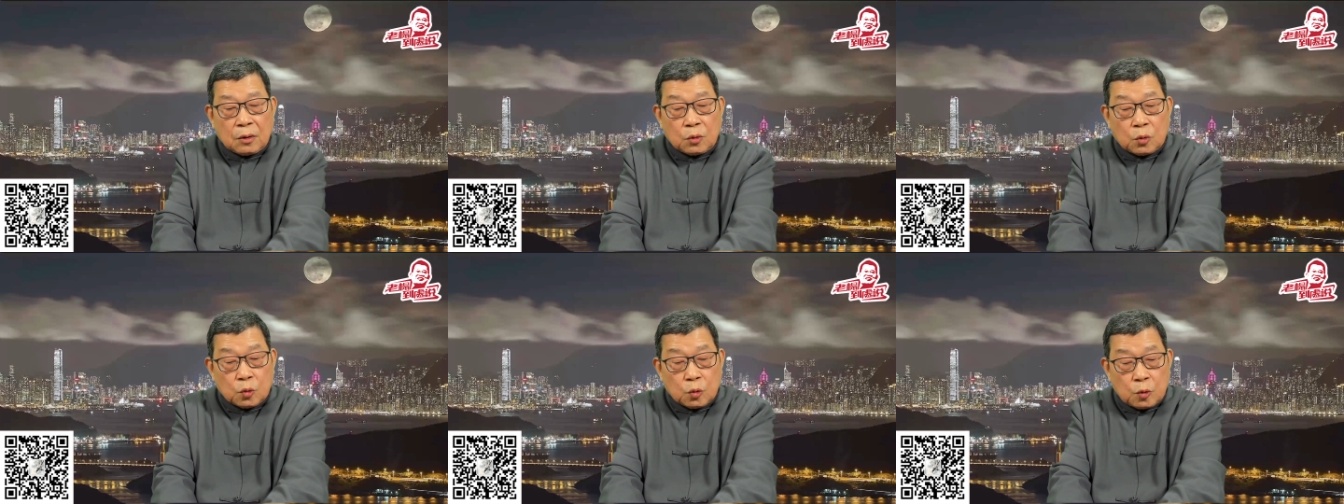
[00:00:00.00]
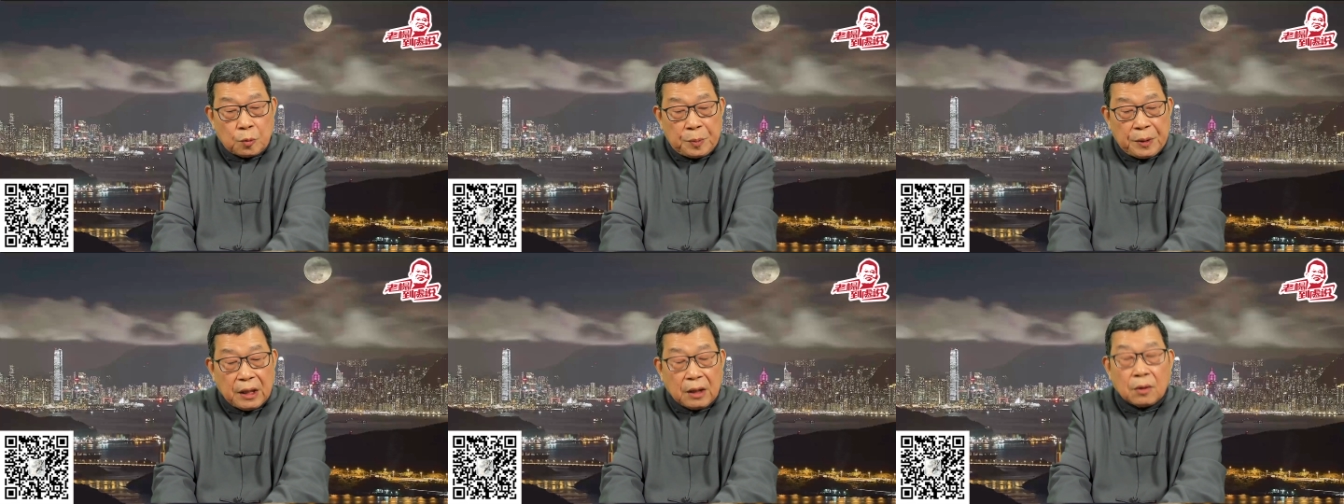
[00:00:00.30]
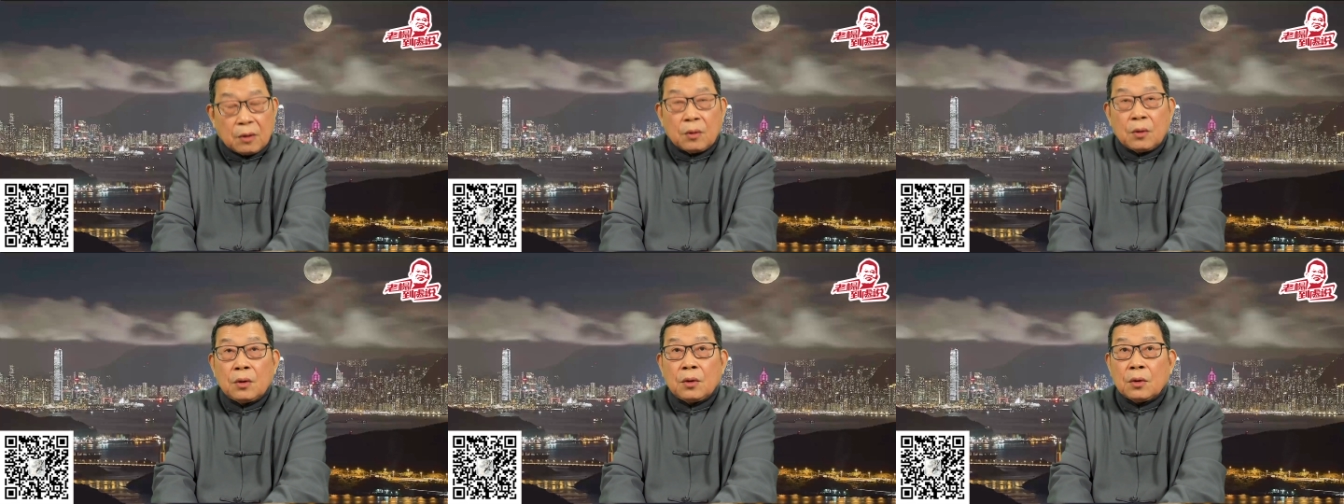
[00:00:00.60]
股
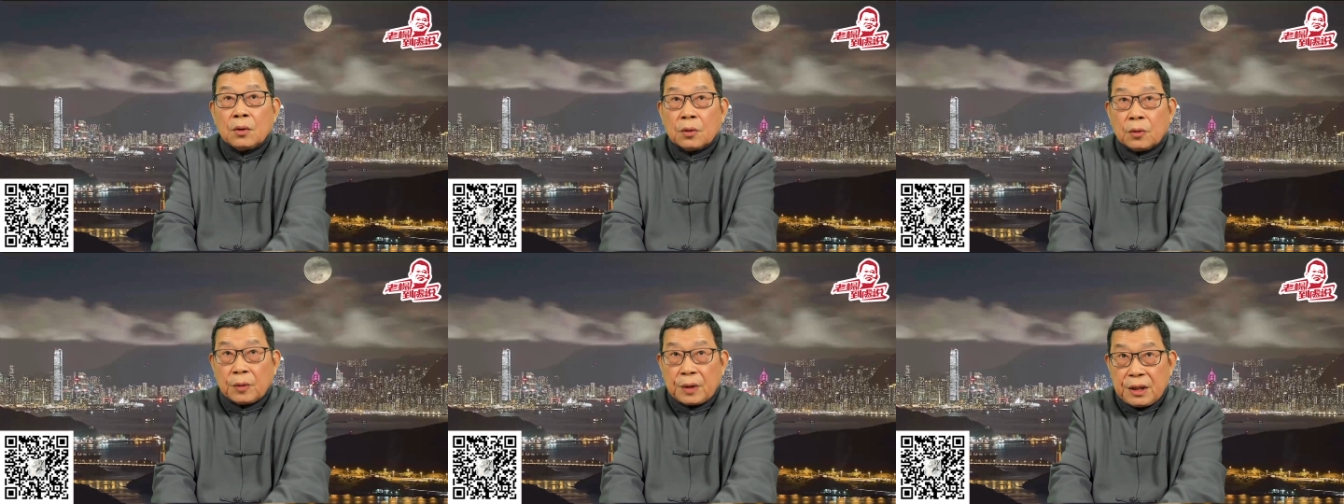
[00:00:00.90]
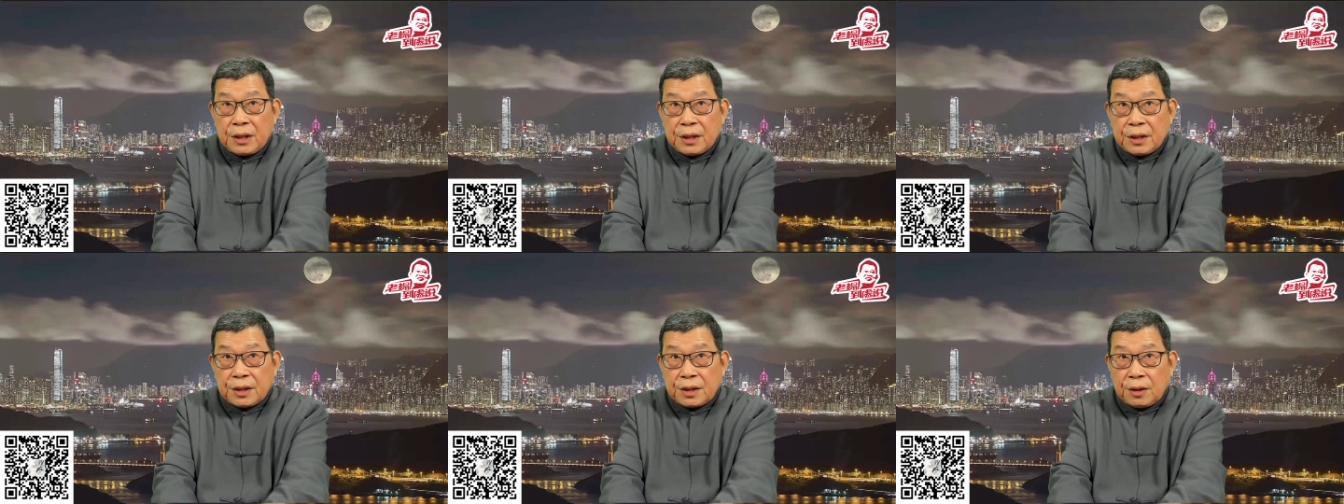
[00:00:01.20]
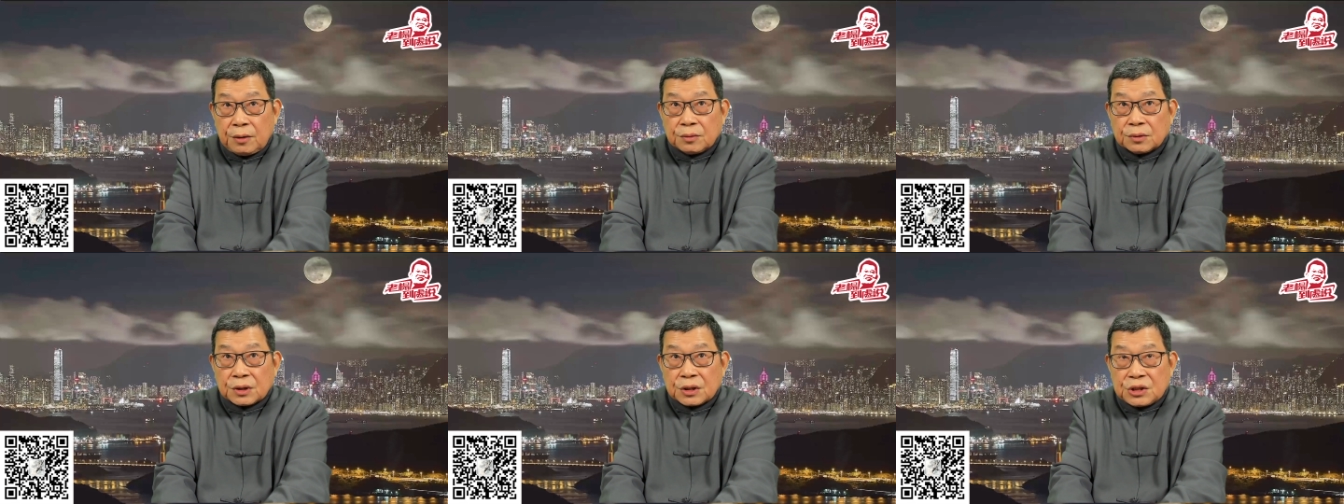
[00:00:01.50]
票回
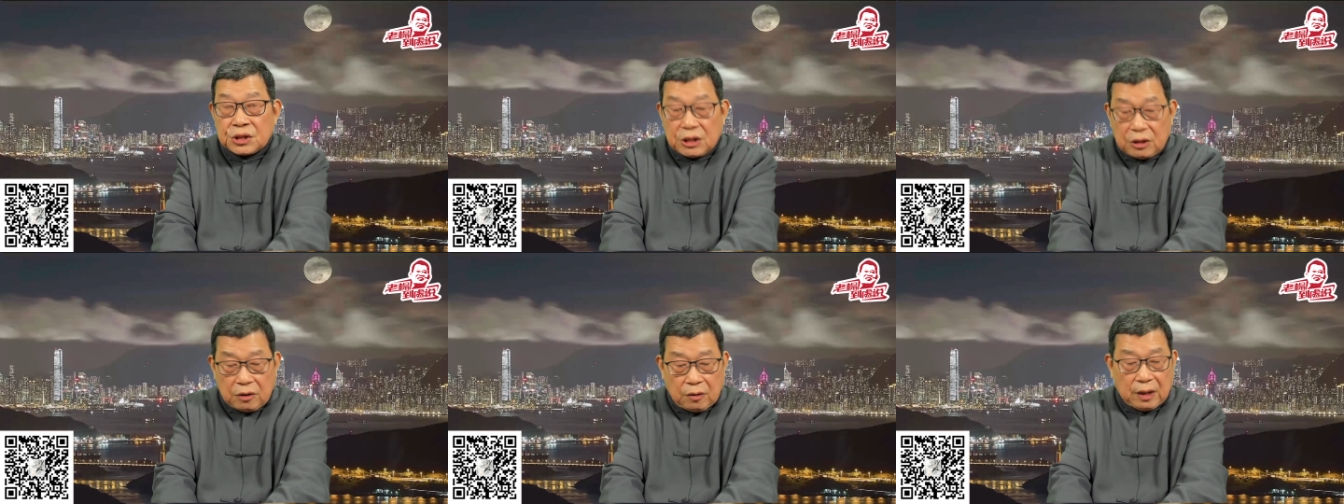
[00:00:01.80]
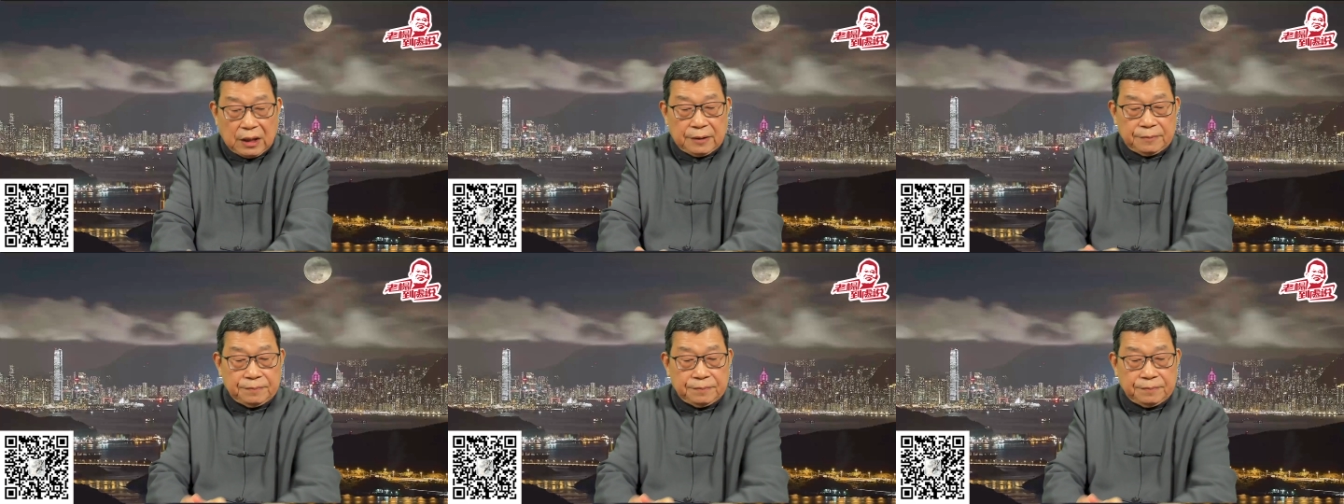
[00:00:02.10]
购的计划。